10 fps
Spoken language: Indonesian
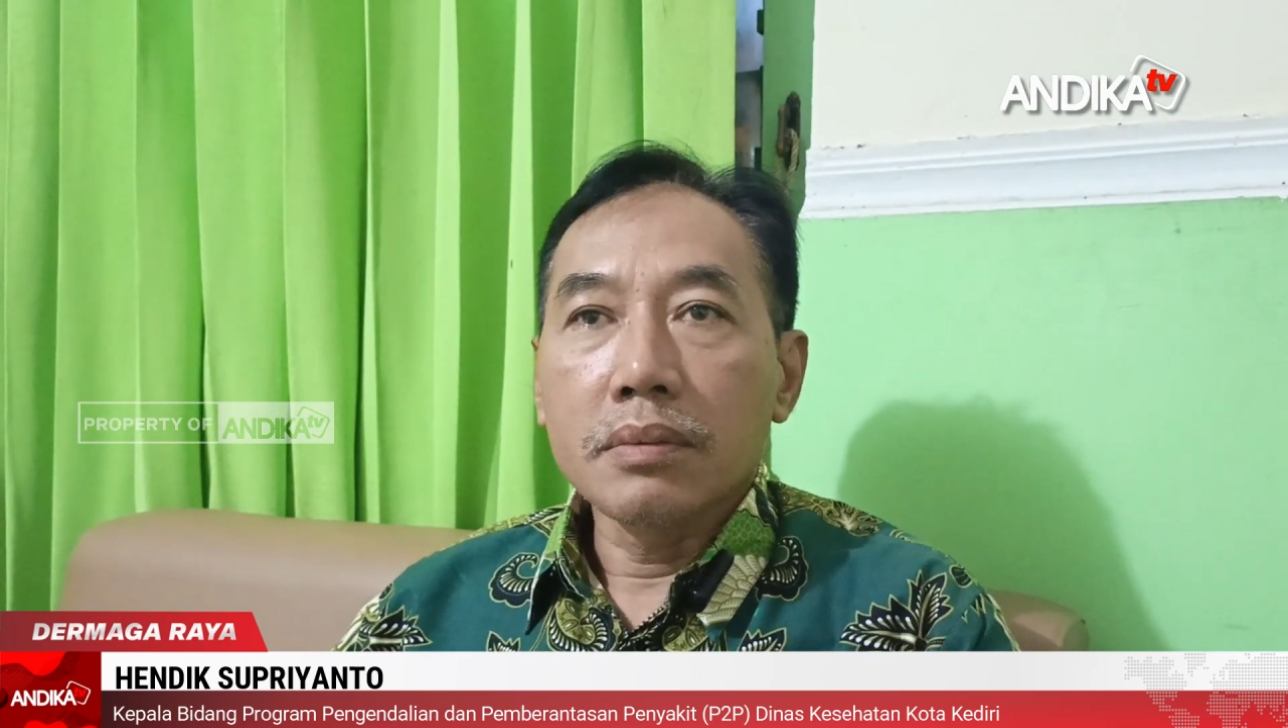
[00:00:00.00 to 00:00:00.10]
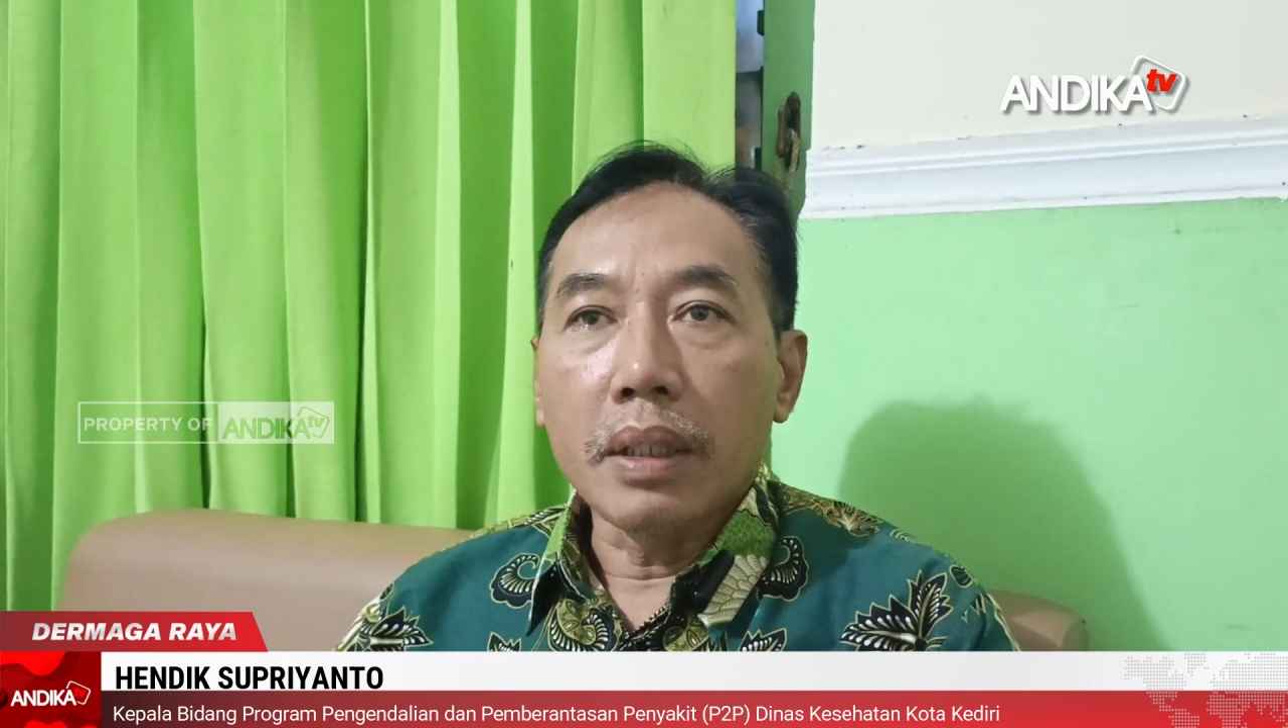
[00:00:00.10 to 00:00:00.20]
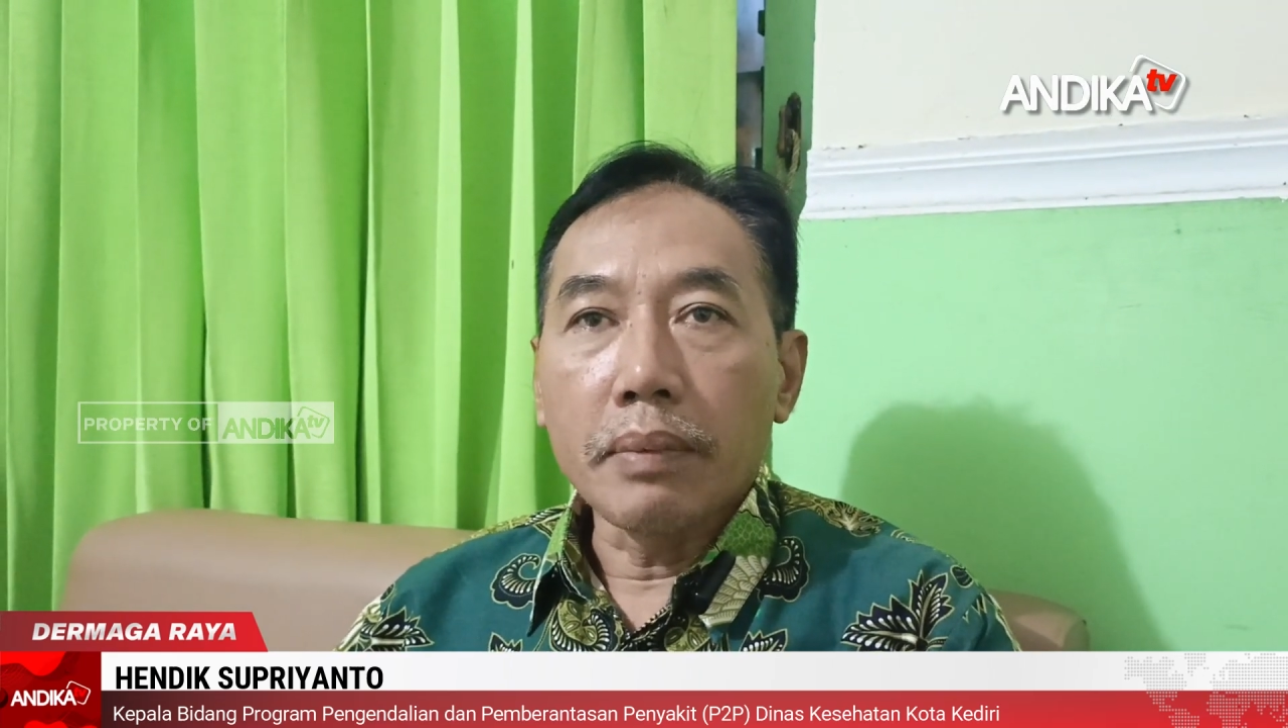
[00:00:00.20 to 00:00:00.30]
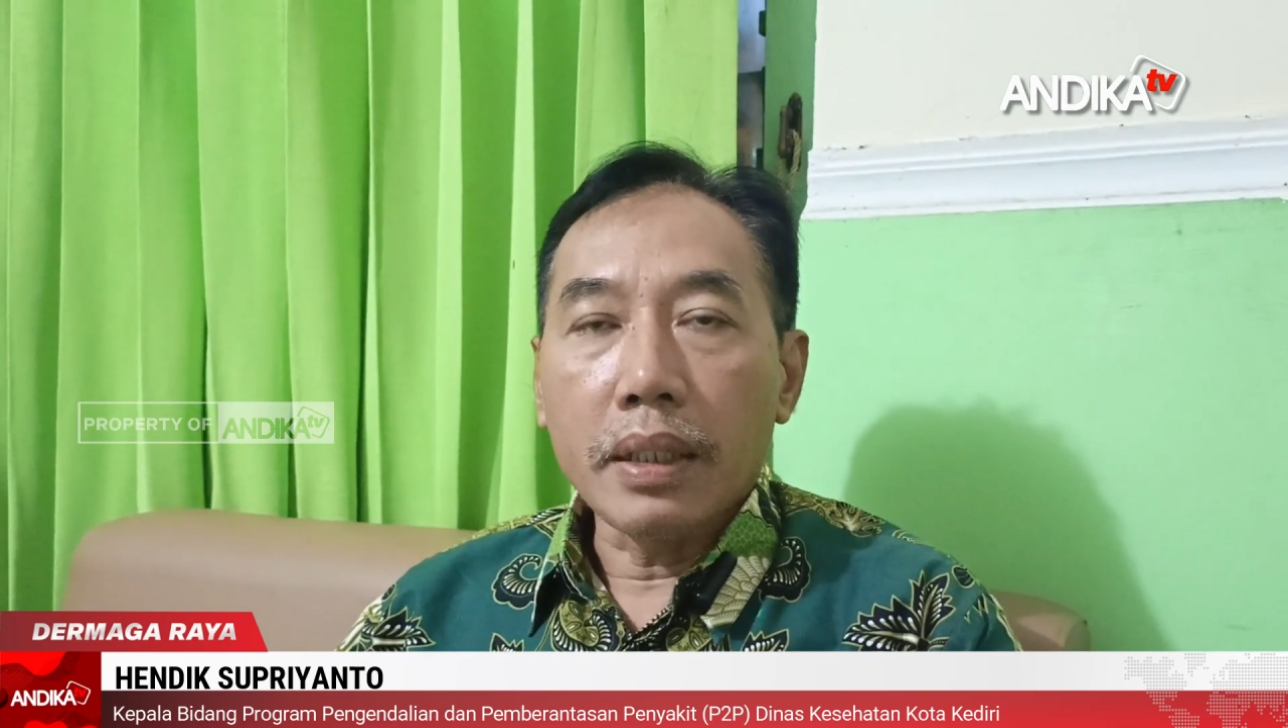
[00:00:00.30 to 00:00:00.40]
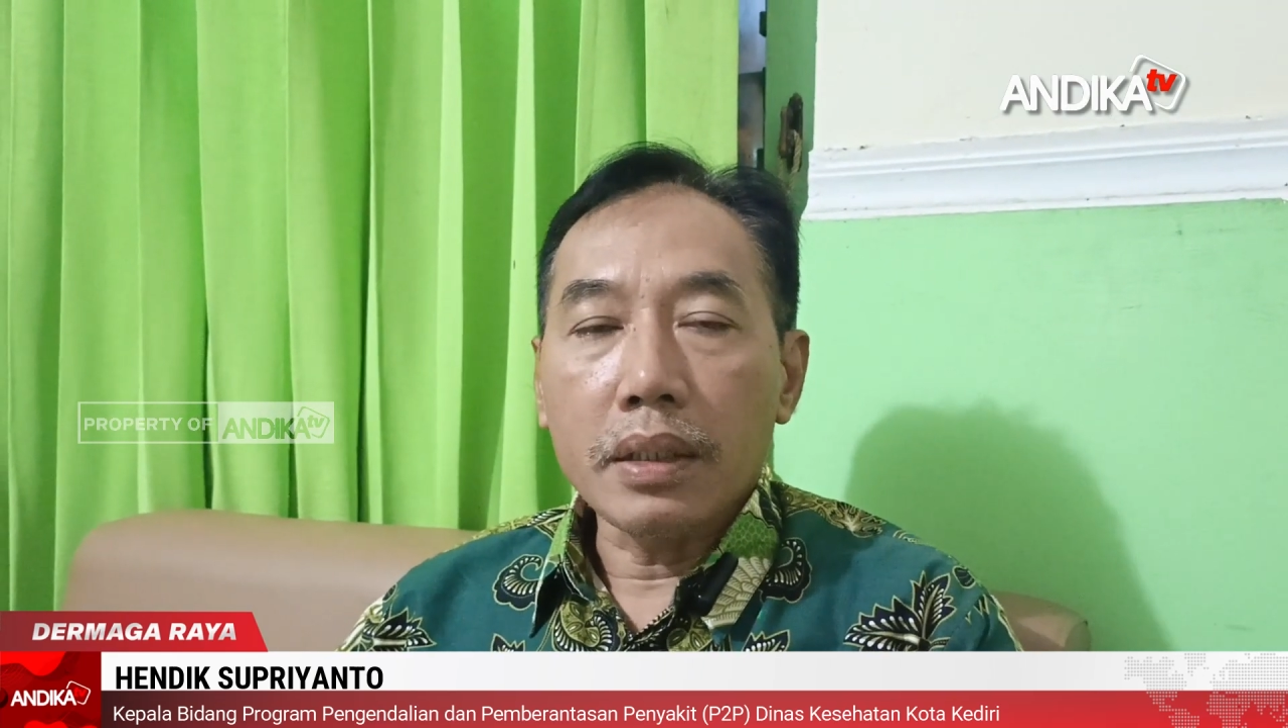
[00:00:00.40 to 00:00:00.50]

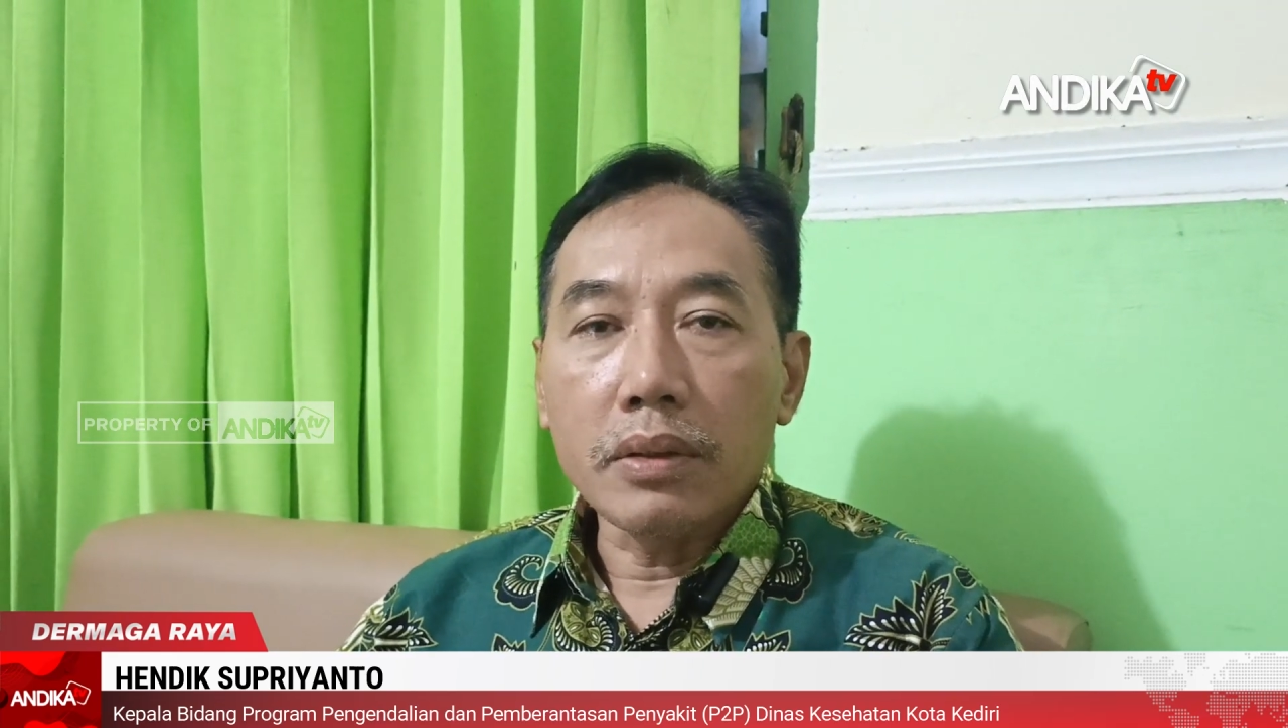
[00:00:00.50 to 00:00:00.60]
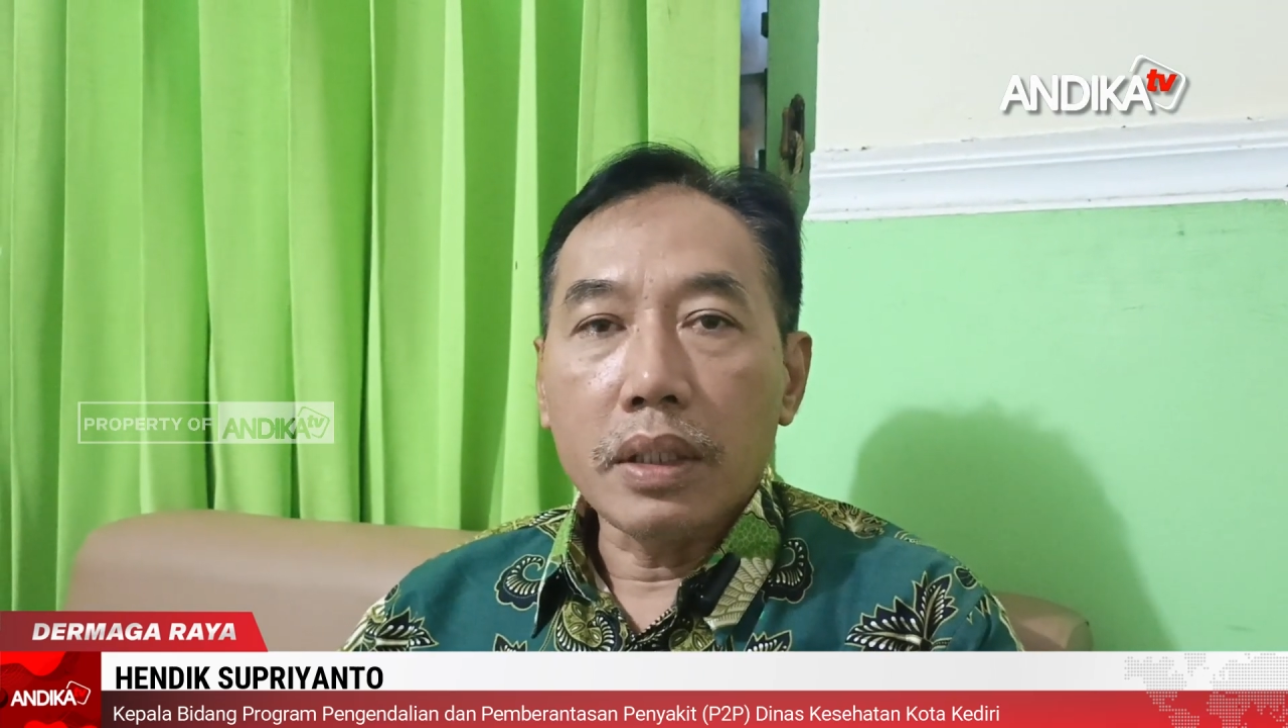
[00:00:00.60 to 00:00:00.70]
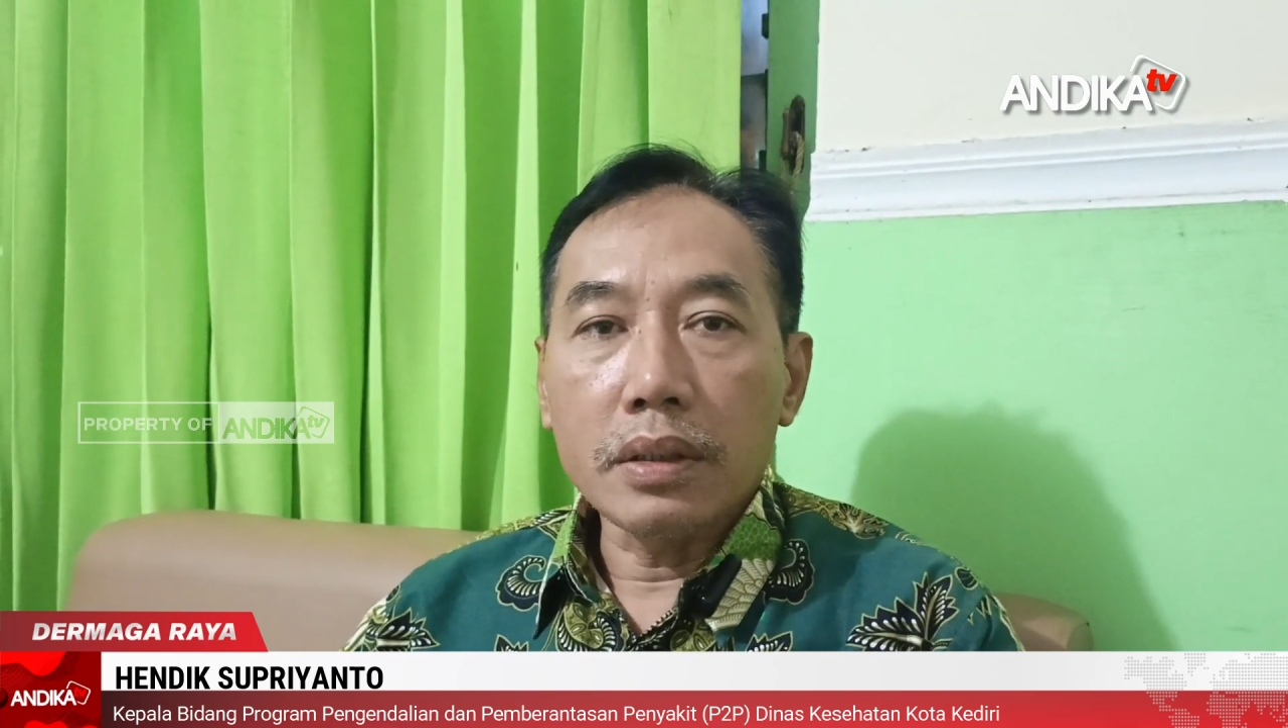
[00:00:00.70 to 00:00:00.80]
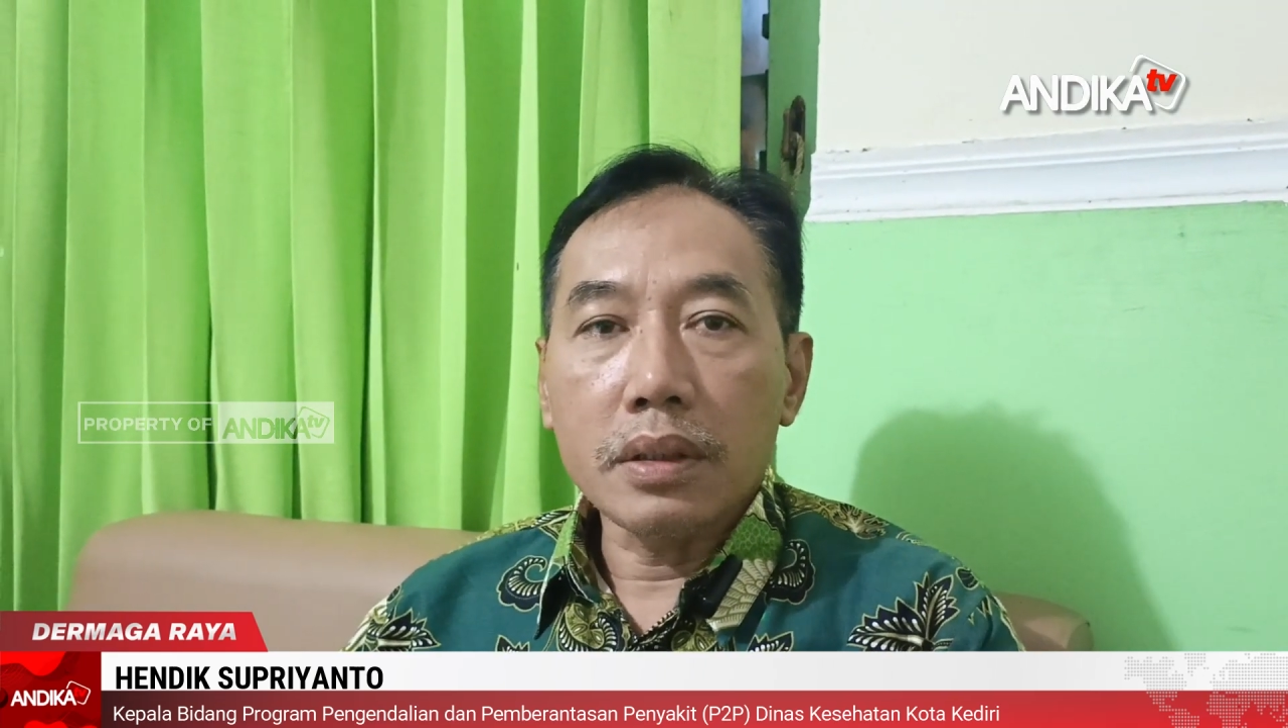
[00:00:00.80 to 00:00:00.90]
bulan Maret itu ada